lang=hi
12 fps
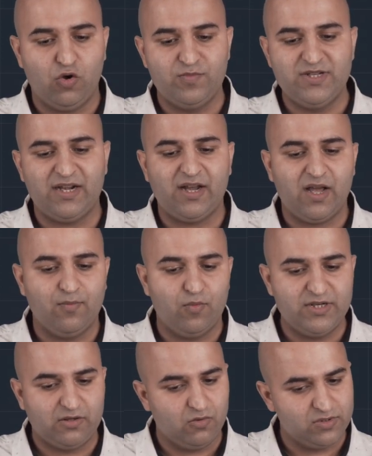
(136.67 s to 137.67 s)
ऑब्जेक्ट आप
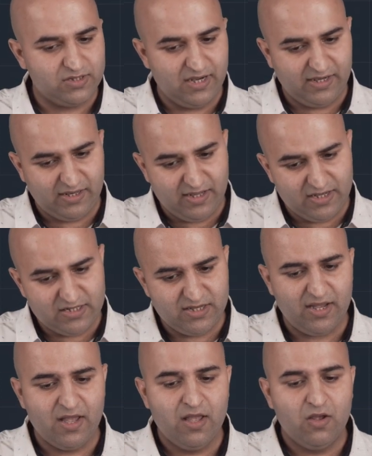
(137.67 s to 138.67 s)
ऑब्जेक्ट को सिलेक्ट कीजिए